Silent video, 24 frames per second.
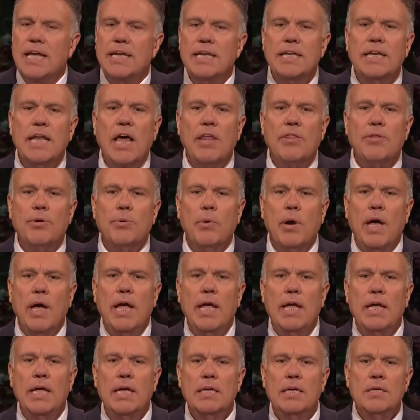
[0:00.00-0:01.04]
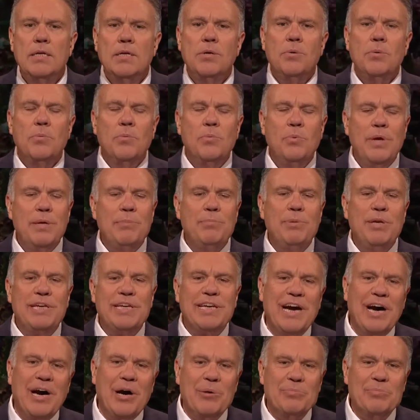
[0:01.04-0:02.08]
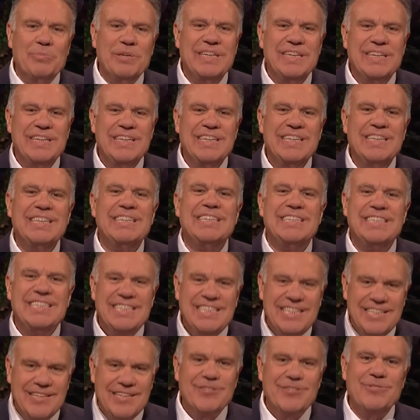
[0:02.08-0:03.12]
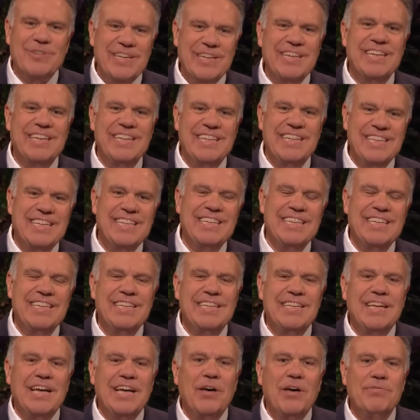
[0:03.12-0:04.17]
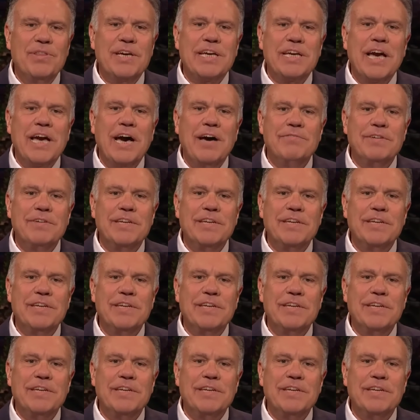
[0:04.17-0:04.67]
Dicho de otro modo, llegamos a ser hijos del convenio.